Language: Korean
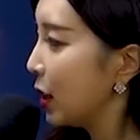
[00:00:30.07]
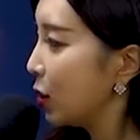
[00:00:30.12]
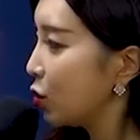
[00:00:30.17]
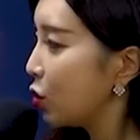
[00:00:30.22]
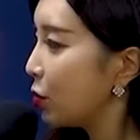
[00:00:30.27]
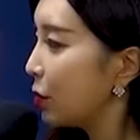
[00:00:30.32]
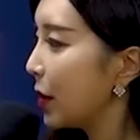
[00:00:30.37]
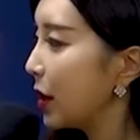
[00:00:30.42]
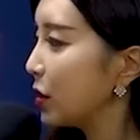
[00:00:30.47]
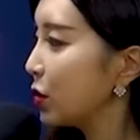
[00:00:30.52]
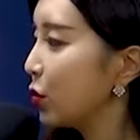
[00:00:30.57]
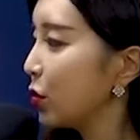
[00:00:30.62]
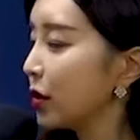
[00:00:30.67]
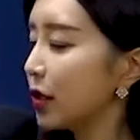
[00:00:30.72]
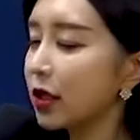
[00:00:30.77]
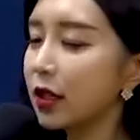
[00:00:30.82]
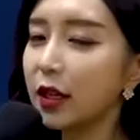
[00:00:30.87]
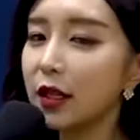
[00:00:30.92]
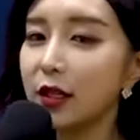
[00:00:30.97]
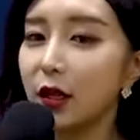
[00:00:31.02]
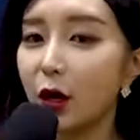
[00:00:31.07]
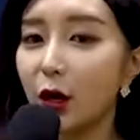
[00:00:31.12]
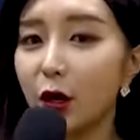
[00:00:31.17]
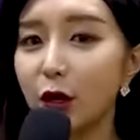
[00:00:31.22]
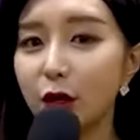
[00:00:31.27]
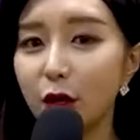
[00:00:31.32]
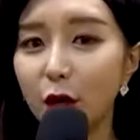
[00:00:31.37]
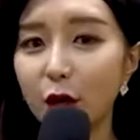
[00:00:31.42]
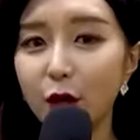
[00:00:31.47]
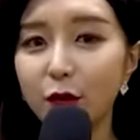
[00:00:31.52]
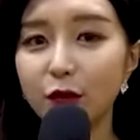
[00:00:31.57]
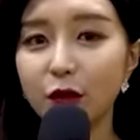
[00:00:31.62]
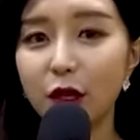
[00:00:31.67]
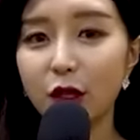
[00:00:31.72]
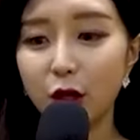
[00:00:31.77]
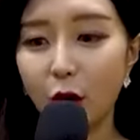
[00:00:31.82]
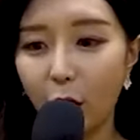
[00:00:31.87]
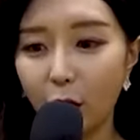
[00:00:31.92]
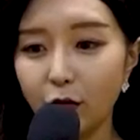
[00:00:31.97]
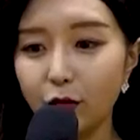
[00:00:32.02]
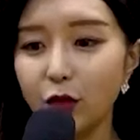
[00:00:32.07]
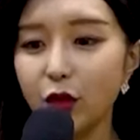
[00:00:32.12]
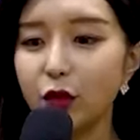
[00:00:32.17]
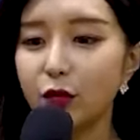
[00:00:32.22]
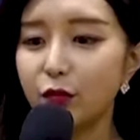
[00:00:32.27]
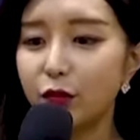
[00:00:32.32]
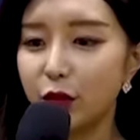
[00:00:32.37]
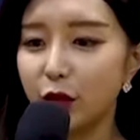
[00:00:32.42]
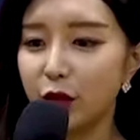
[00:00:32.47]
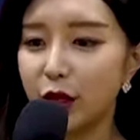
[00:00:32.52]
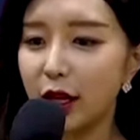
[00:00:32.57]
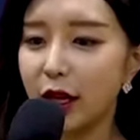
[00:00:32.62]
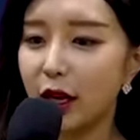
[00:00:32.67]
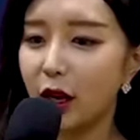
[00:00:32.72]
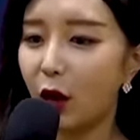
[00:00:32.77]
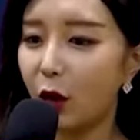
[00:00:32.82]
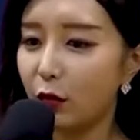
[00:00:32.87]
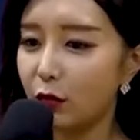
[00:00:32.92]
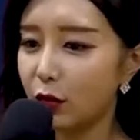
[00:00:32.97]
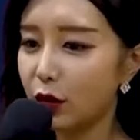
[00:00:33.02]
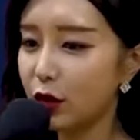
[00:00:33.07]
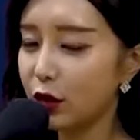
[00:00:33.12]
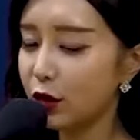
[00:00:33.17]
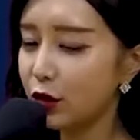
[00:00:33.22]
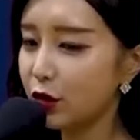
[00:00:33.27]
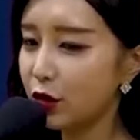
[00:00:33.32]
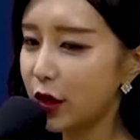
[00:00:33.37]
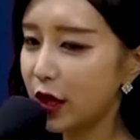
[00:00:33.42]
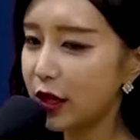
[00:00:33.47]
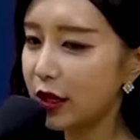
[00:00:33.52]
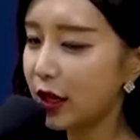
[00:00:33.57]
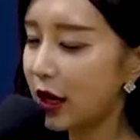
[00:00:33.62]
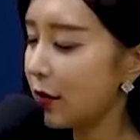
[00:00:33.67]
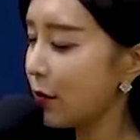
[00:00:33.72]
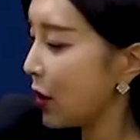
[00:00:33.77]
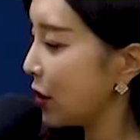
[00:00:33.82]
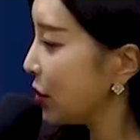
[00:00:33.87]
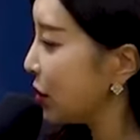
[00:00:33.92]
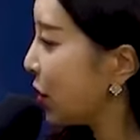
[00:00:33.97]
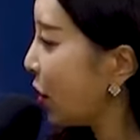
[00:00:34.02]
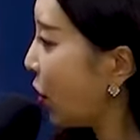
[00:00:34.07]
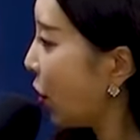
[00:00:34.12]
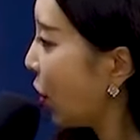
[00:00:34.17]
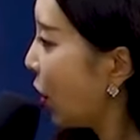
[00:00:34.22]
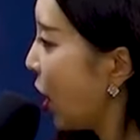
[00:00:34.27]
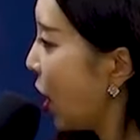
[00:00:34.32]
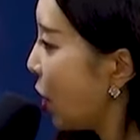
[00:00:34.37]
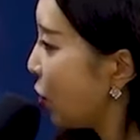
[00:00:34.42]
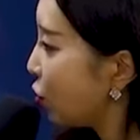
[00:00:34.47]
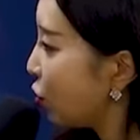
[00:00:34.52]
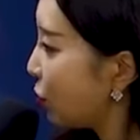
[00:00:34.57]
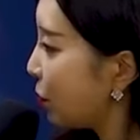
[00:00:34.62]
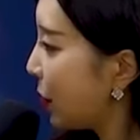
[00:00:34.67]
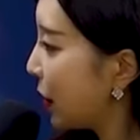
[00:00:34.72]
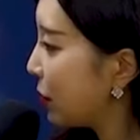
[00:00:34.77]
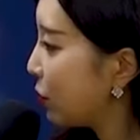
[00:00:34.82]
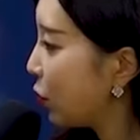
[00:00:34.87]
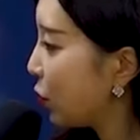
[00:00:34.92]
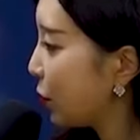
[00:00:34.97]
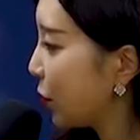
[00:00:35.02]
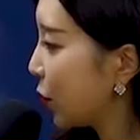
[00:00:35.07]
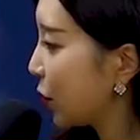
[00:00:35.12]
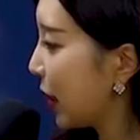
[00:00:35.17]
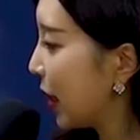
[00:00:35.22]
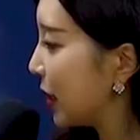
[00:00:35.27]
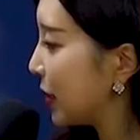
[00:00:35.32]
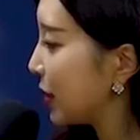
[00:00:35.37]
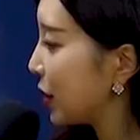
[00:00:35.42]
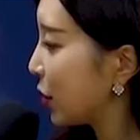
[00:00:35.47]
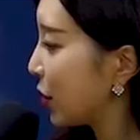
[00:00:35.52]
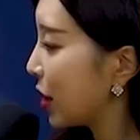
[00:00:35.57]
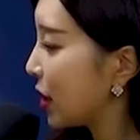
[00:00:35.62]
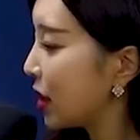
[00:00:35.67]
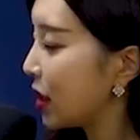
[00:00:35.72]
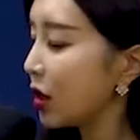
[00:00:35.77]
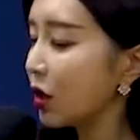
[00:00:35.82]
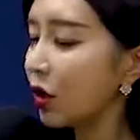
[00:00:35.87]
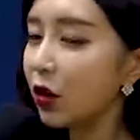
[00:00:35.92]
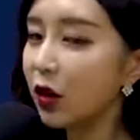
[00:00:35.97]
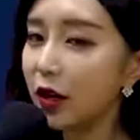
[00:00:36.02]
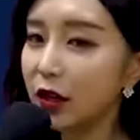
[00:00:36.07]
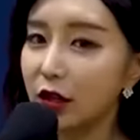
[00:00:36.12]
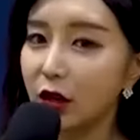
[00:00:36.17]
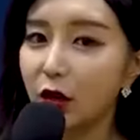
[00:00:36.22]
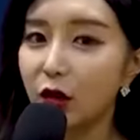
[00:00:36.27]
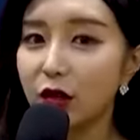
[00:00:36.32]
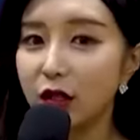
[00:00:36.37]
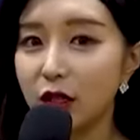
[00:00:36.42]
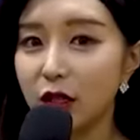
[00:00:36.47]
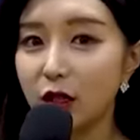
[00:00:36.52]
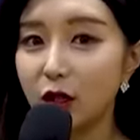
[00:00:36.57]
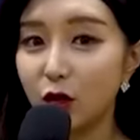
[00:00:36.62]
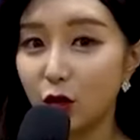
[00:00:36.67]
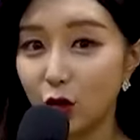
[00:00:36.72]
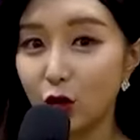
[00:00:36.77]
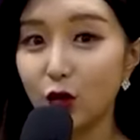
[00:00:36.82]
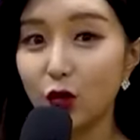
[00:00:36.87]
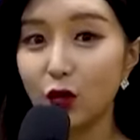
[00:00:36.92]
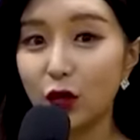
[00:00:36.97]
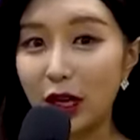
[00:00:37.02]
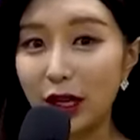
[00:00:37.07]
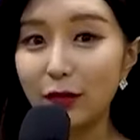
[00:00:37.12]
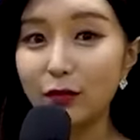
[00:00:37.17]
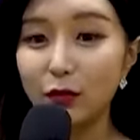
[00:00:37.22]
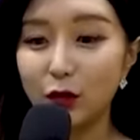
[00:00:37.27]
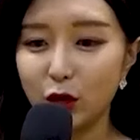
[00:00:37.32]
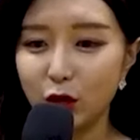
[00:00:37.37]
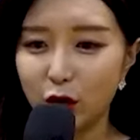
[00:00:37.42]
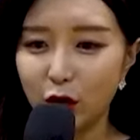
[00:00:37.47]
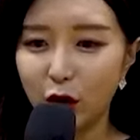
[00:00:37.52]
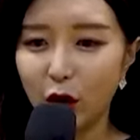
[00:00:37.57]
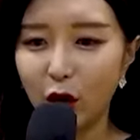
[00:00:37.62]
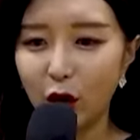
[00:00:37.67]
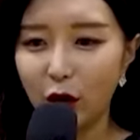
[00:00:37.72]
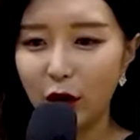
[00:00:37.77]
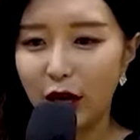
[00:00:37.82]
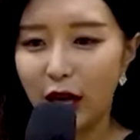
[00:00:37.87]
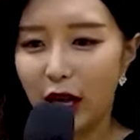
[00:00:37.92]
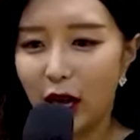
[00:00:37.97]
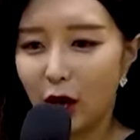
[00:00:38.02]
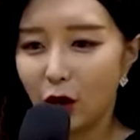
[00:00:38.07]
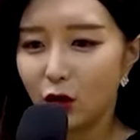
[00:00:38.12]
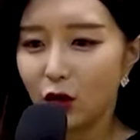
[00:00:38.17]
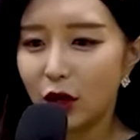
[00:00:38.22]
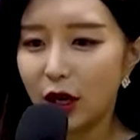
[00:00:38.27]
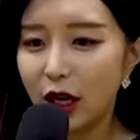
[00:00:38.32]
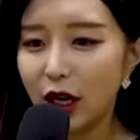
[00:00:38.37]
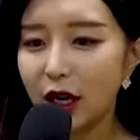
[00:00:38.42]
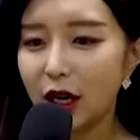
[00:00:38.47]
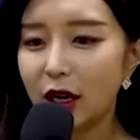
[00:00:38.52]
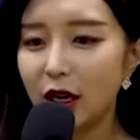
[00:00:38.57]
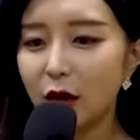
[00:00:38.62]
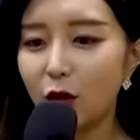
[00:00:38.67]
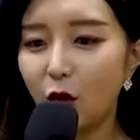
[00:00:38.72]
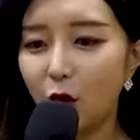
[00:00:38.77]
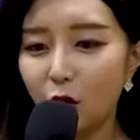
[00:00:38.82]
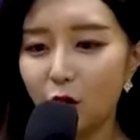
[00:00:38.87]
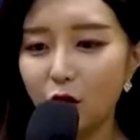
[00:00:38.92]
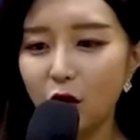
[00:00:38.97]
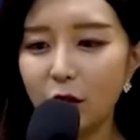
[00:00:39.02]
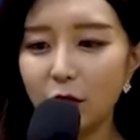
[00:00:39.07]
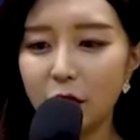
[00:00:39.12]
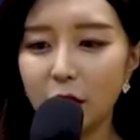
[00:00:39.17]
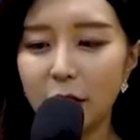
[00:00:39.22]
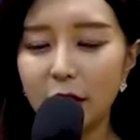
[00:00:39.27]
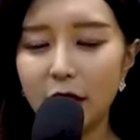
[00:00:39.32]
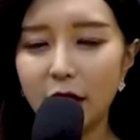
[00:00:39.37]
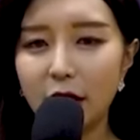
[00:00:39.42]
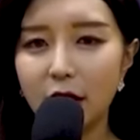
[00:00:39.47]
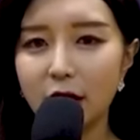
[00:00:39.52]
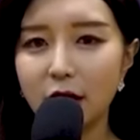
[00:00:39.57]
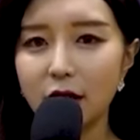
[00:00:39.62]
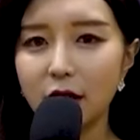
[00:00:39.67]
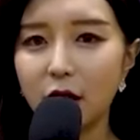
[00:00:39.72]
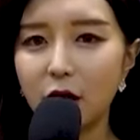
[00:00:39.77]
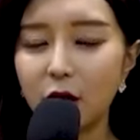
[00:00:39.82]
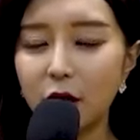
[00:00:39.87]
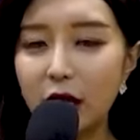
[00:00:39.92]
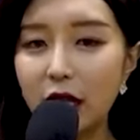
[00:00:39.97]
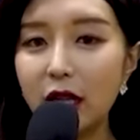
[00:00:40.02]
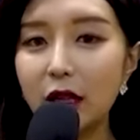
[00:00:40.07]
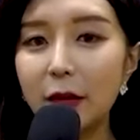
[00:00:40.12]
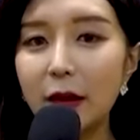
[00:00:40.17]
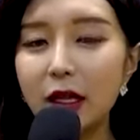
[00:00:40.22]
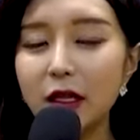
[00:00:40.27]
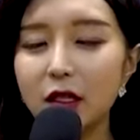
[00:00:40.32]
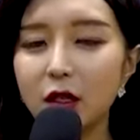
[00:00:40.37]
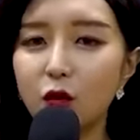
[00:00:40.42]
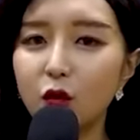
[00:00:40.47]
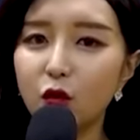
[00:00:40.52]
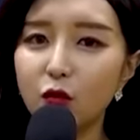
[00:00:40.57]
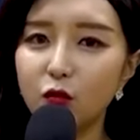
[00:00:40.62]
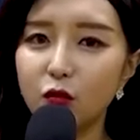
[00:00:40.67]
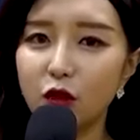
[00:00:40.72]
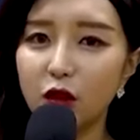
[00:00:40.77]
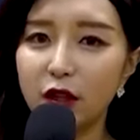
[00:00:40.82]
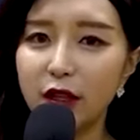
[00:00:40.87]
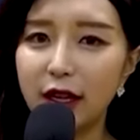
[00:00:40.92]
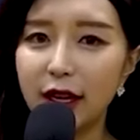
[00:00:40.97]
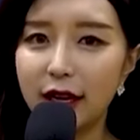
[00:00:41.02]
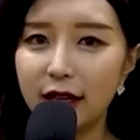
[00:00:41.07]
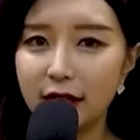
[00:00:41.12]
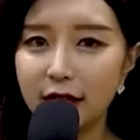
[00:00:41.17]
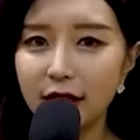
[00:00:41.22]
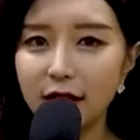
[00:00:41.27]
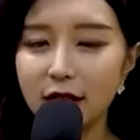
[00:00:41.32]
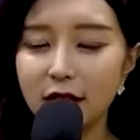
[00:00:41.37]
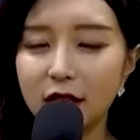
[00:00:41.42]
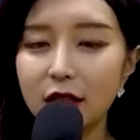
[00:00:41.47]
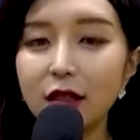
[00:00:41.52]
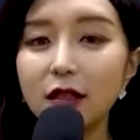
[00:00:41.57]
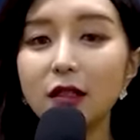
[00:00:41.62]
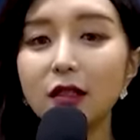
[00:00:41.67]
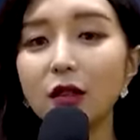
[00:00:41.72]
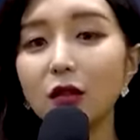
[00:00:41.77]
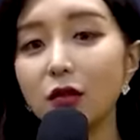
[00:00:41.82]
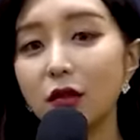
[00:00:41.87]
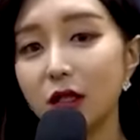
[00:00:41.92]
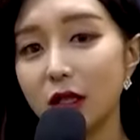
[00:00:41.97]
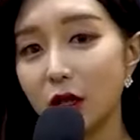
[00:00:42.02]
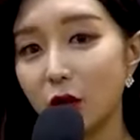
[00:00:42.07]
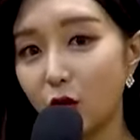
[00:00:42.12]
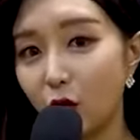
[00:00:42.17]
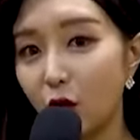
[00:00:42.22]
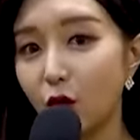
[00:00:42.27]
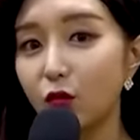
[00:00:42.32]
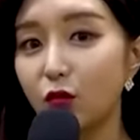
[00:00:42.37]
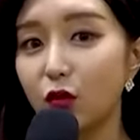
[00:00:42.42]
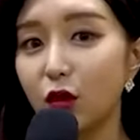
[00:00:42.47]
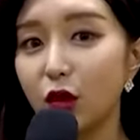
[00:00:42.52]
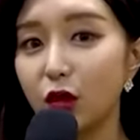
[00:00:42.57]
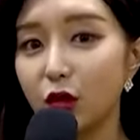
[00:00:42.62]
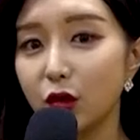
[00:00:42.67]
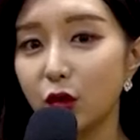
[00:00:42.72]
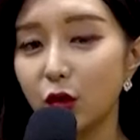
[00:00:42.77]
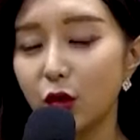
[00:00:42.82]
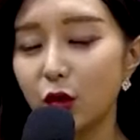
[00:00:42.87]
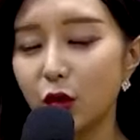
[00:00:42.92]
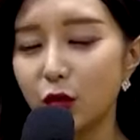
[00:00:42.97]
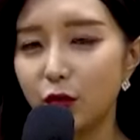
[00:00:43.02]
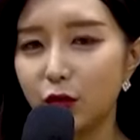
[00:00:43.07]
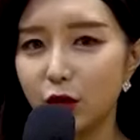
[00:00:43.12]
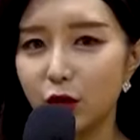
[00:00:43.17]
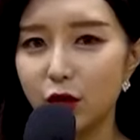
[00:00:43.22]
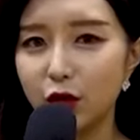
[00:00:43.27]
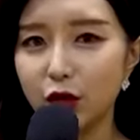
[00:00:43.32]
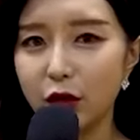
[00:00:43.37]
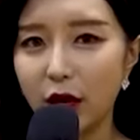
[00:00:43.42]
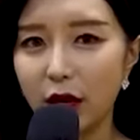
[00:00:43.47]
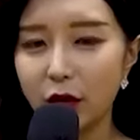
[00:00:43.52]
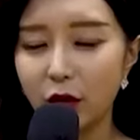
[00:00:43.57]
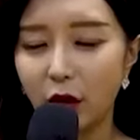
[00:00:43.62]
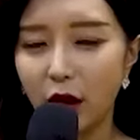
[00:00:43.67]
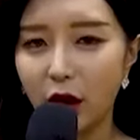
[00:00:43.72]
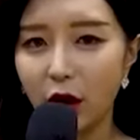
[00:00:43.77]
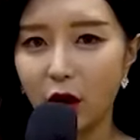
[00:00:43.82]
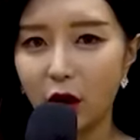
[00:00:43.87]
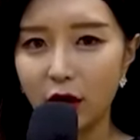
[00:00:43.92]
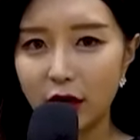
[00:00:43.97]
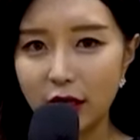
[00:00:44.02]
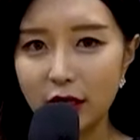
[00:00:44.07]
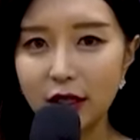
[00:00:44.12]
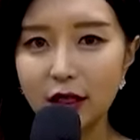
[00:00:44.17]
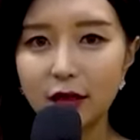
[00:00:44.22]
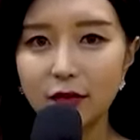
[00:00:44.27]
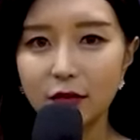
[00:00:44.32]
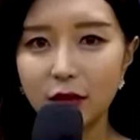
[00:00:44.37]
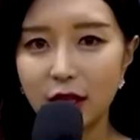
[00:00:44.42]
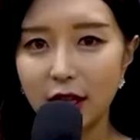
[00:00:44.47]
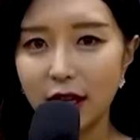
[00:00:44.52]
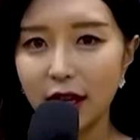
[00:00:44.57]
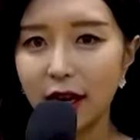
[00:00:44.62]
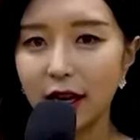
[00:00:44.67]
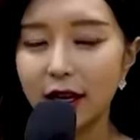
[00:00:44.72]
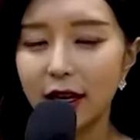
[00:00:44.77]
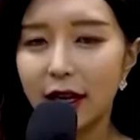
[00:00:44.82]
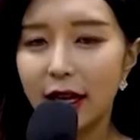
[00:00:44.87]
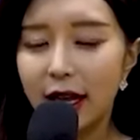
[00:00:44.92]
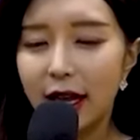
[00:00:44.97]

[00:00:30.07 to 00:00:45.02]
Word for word: 국방 조직에서 여러분의 전문 분야 업무를 수행을 하면서 국방 목표 달성에 기여하는 것이 주 임무죠. 국가 공무원법에 따라서 일반직 공무원이 아닌 특정직 공무원으로 분류가 되어 있습니다.